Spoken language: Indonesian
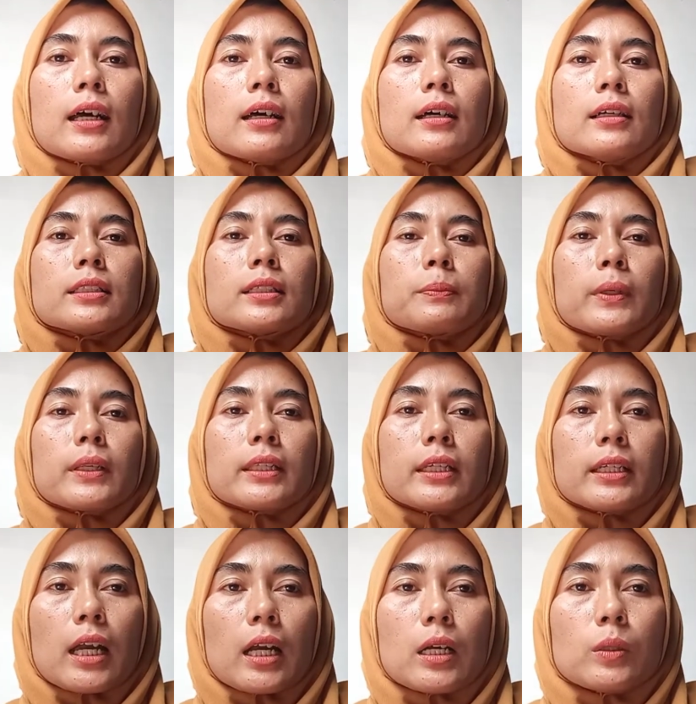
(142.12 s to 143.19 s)

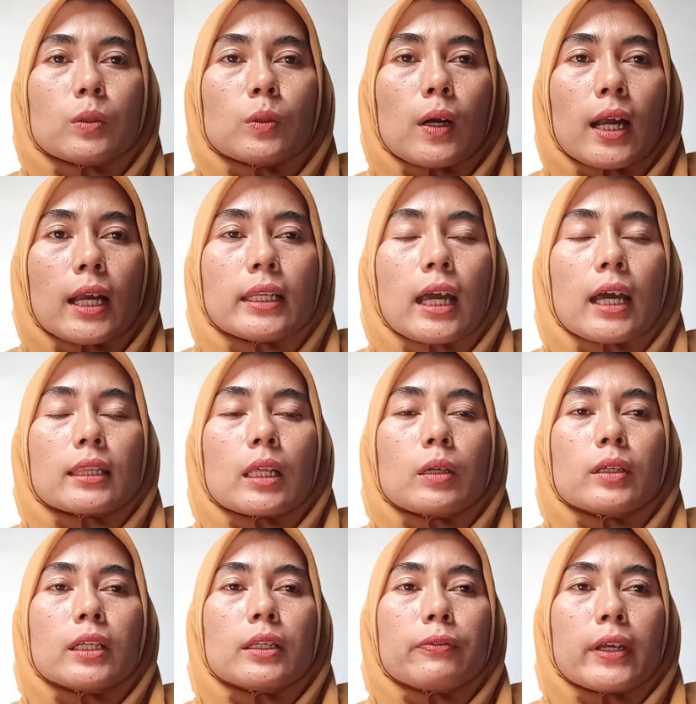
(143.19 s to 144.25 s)
seperti gangguan
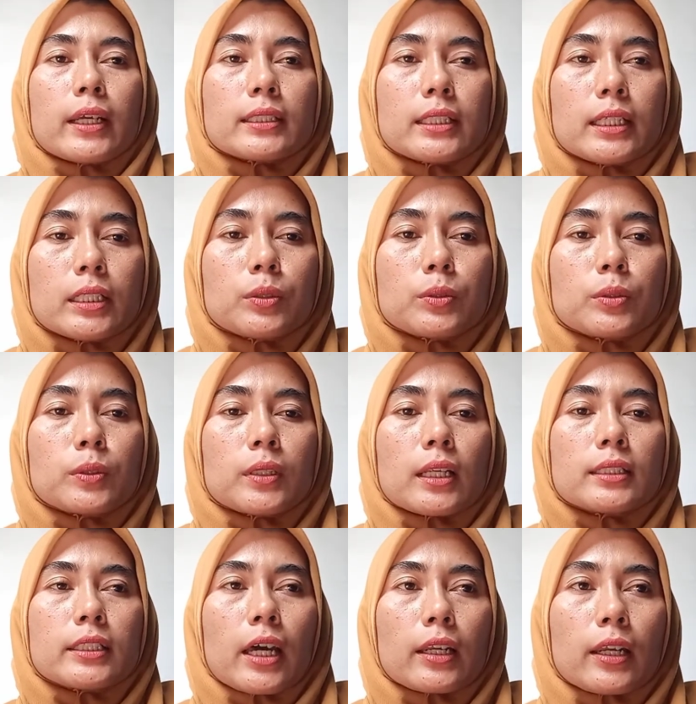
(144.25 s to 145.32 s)
atau infeksi
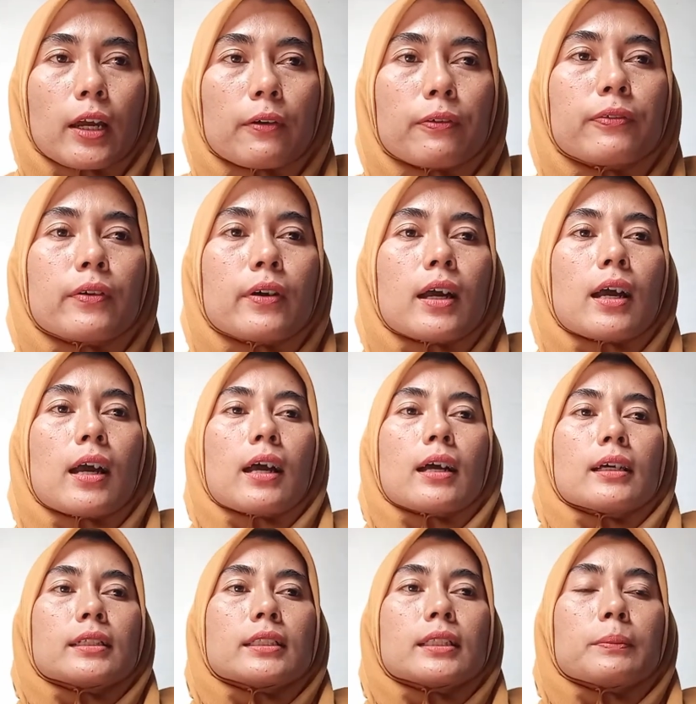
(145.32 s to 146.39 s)
susunan saraf
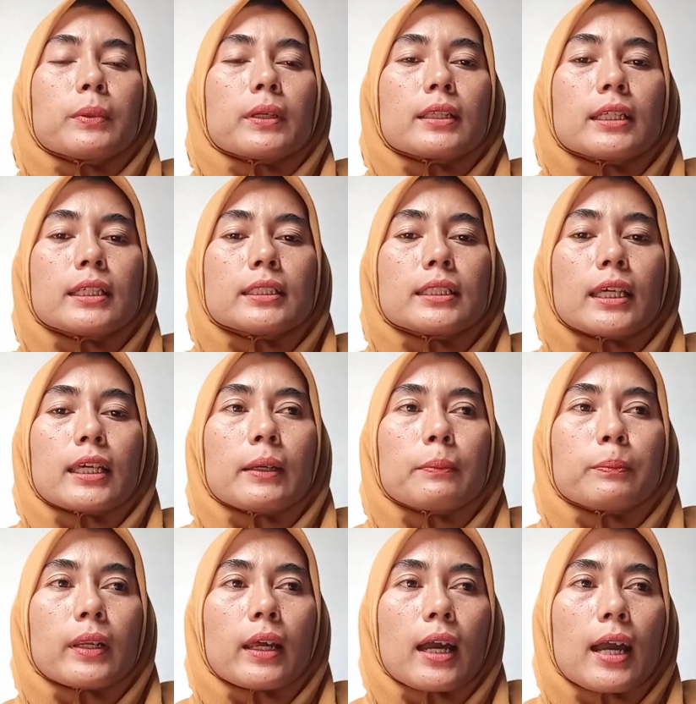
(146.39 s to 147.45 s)
seperti
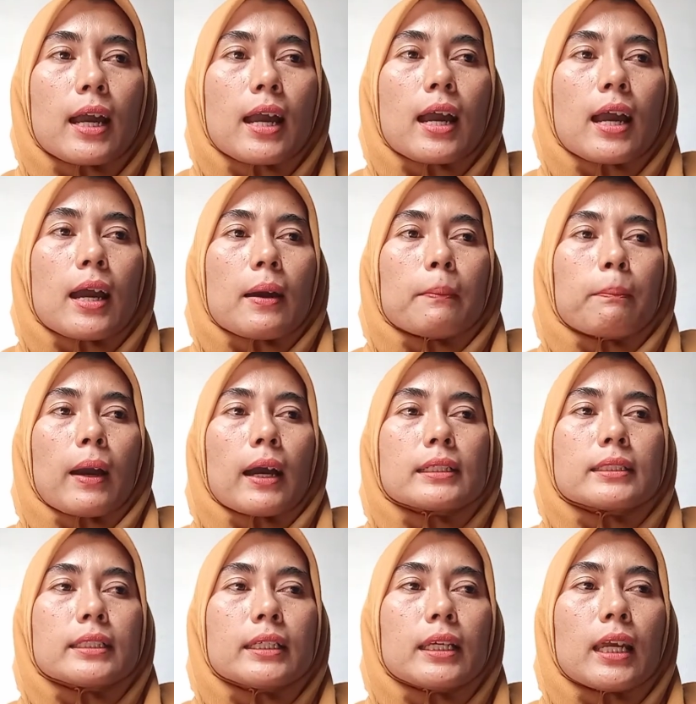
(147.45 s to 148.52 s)
serebra,
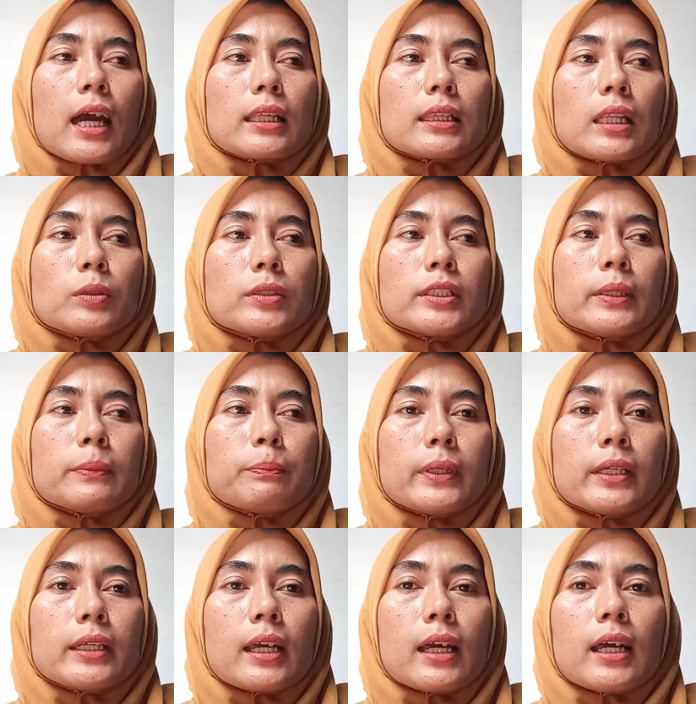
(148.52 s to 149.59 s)
palsi atau
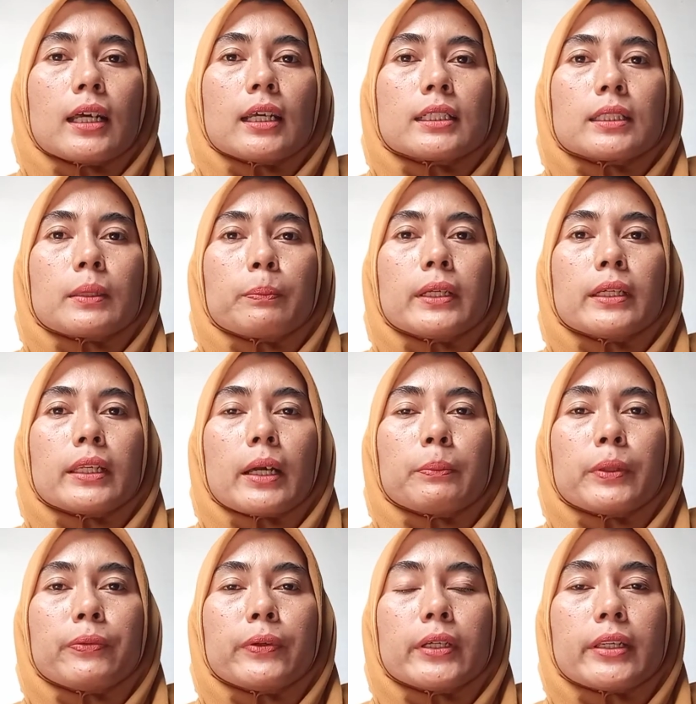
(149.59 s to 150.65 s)
CP, spina
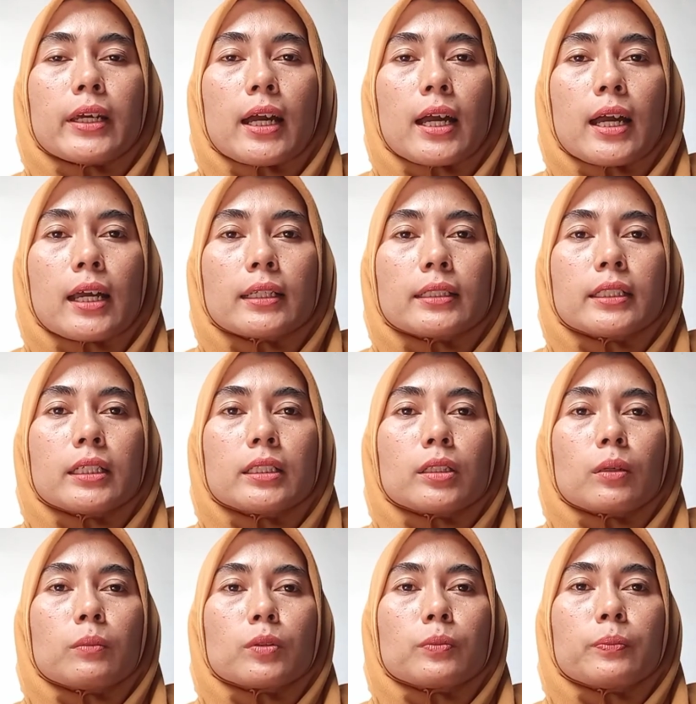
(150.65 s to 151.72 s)
bifida,
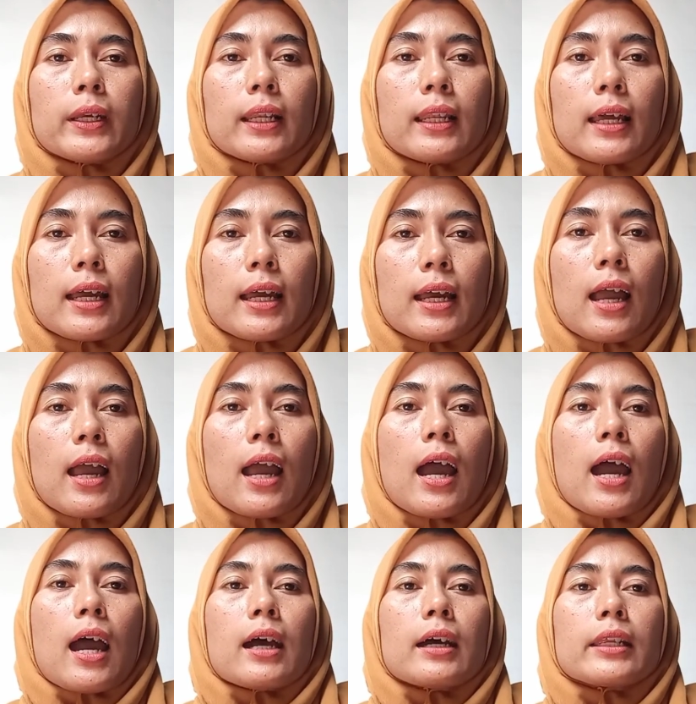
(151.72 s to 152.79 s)
sindrom rubella,
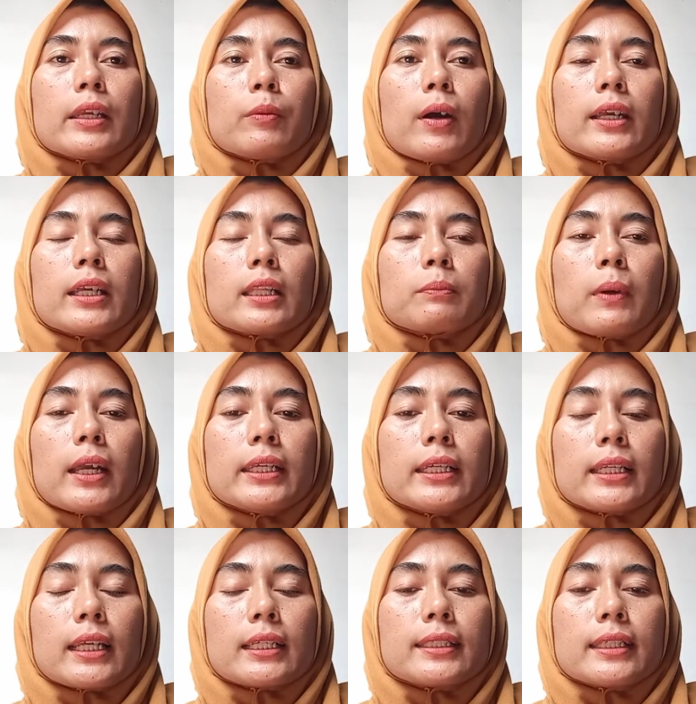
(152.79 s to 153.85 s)
riwayat
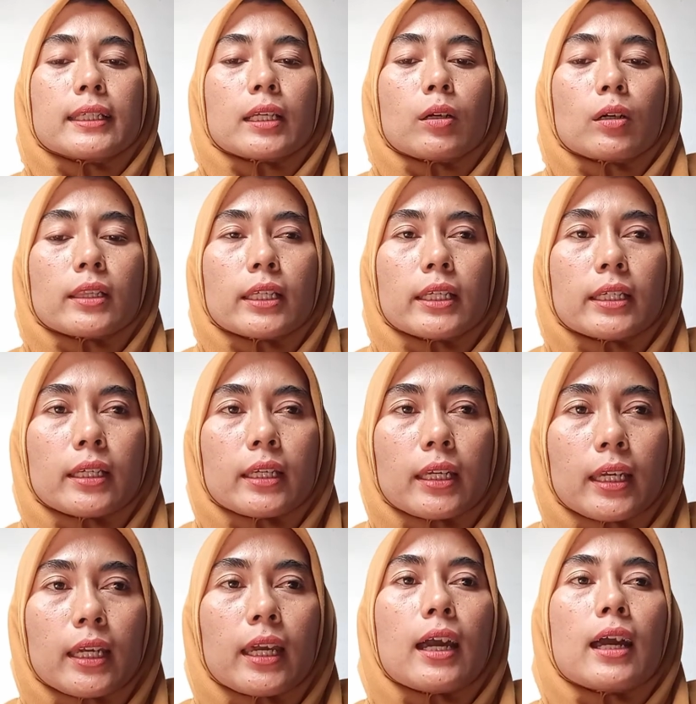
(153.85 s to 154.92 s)
bayi resiko
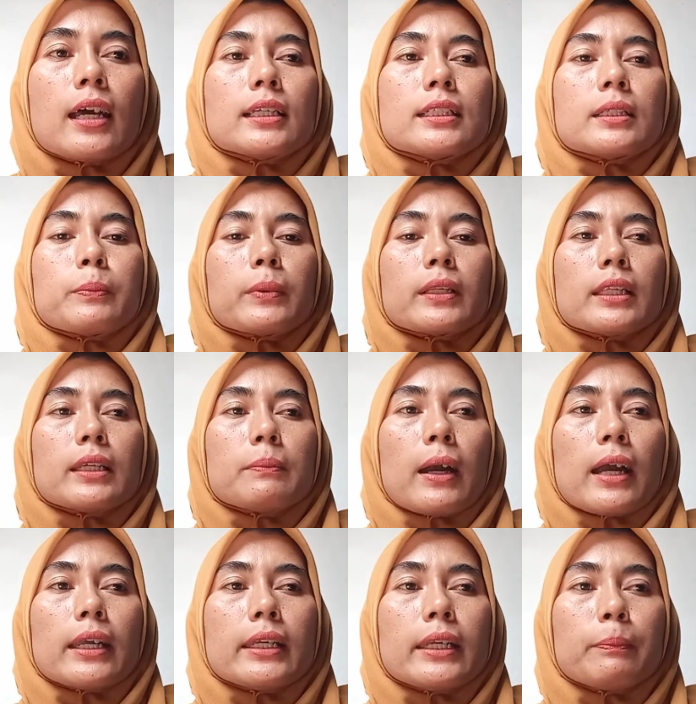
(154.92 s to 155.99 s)
tinggi seperti
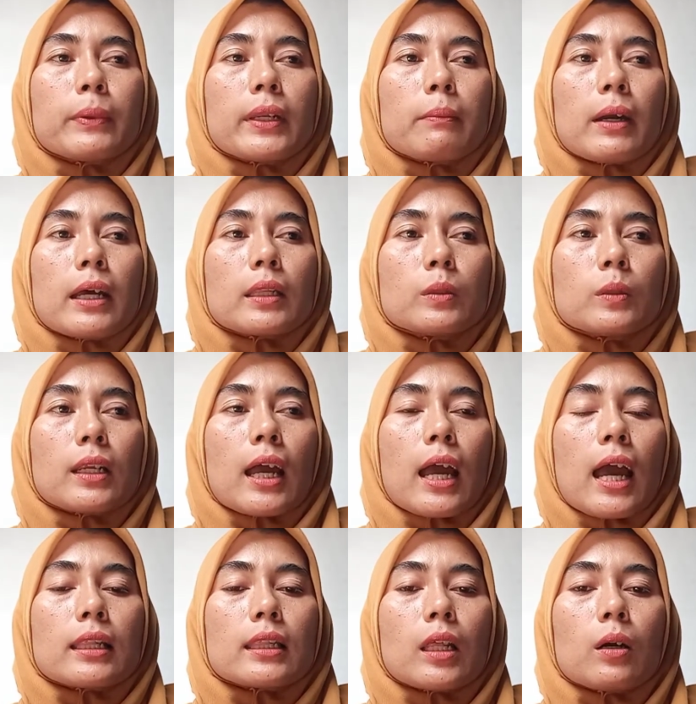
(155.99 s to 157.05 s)
bayi prematur
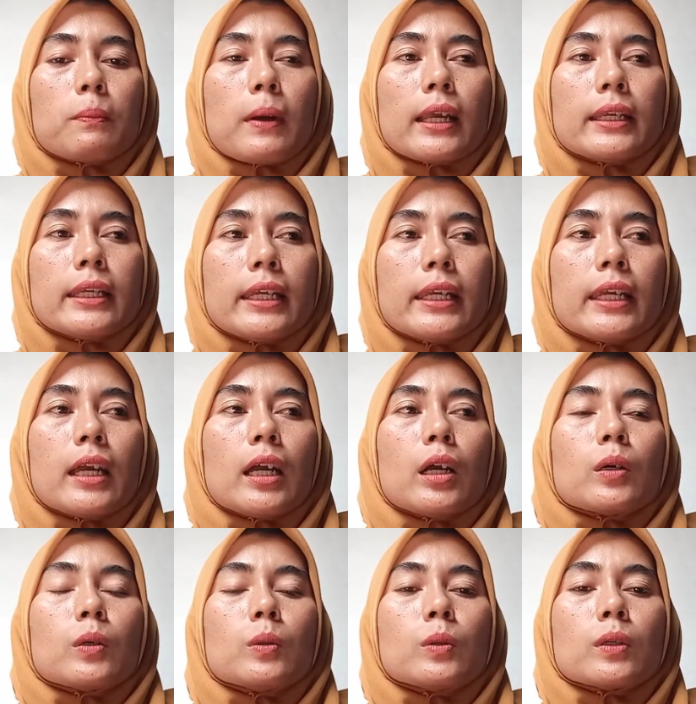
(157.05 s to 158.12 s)
atau bayi
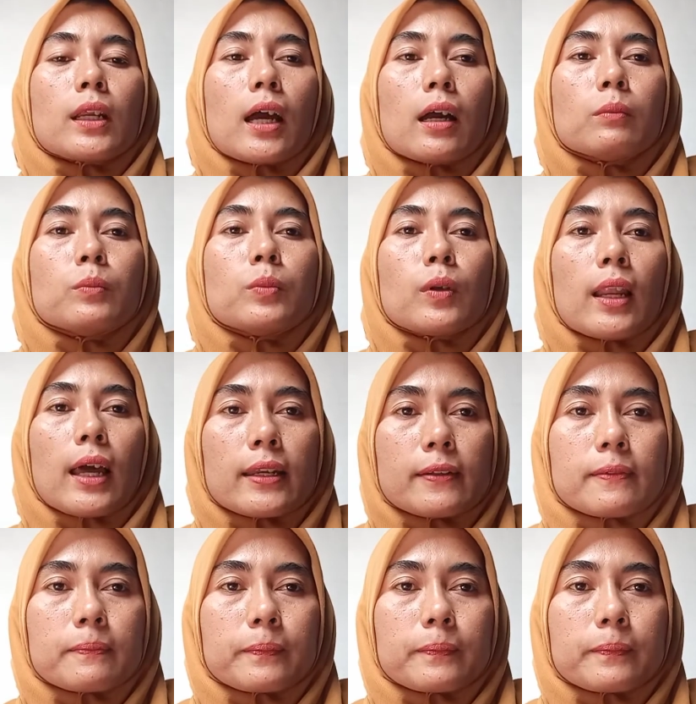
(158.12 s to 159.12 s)
kurang bulan